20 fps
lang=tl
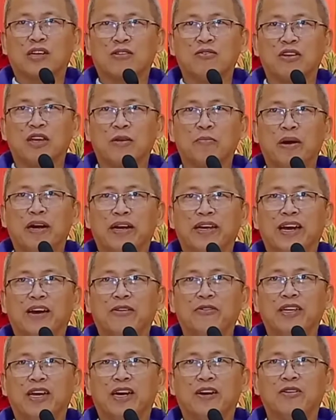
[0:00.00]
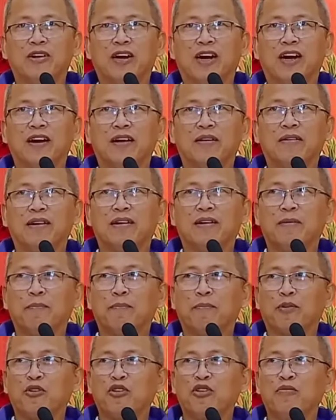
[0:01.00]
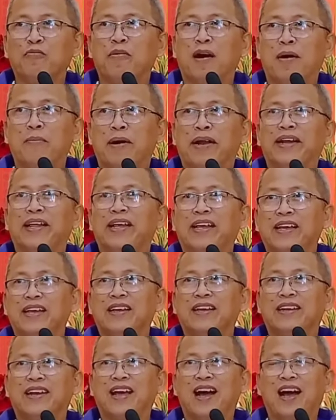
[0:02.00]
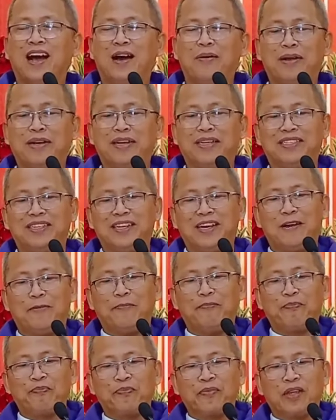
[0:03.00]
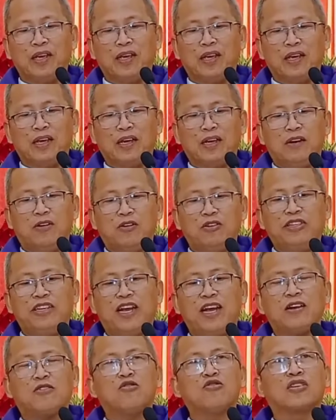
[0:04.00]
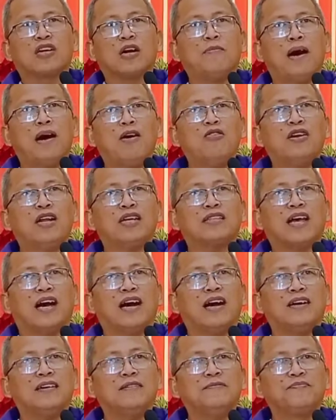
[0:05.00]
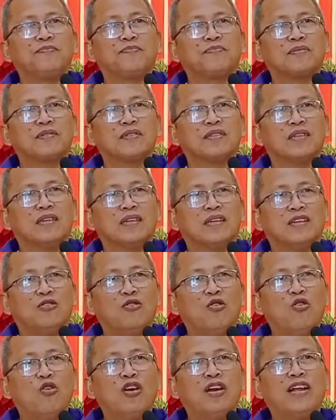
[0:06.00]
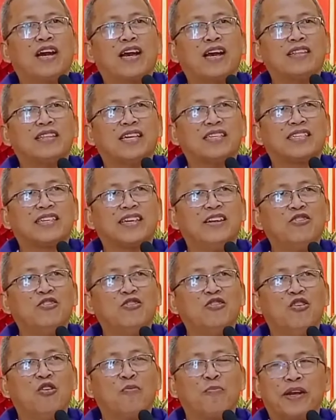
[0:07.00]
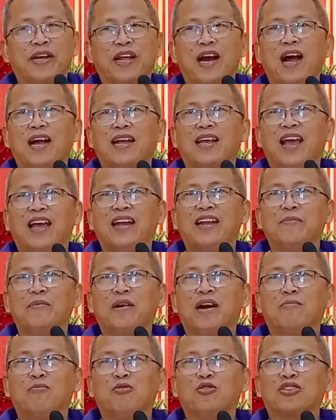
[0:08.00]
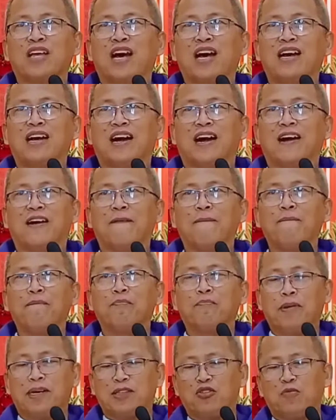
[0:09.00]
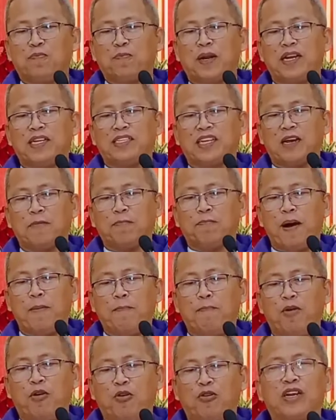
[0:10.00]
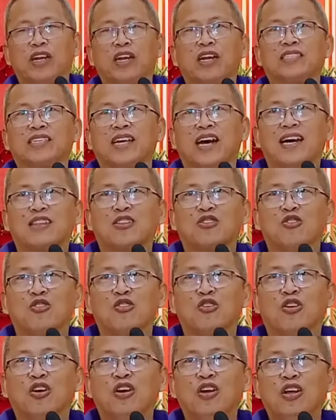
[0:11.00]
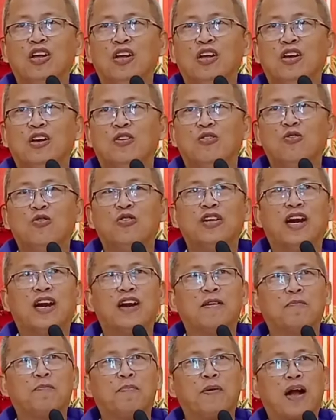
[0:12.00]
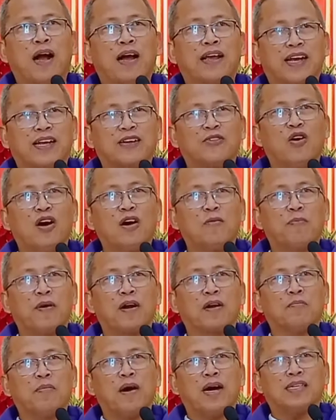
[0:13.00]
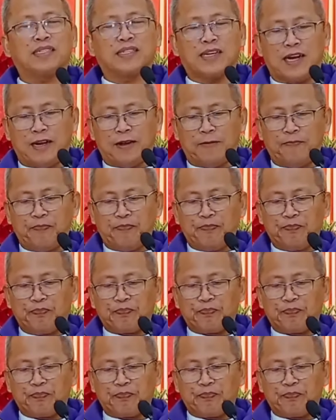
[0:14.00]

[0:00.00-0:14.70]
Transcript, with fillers: sa akong ipangyawyaw nga pruiba man eh naaman ni siya unya kung kamao na ta Dool na kay tas Ginoo pinaagi ani mga butanga matud pa ni San Pablo diri sa atong unang ay kaduhang pagbasa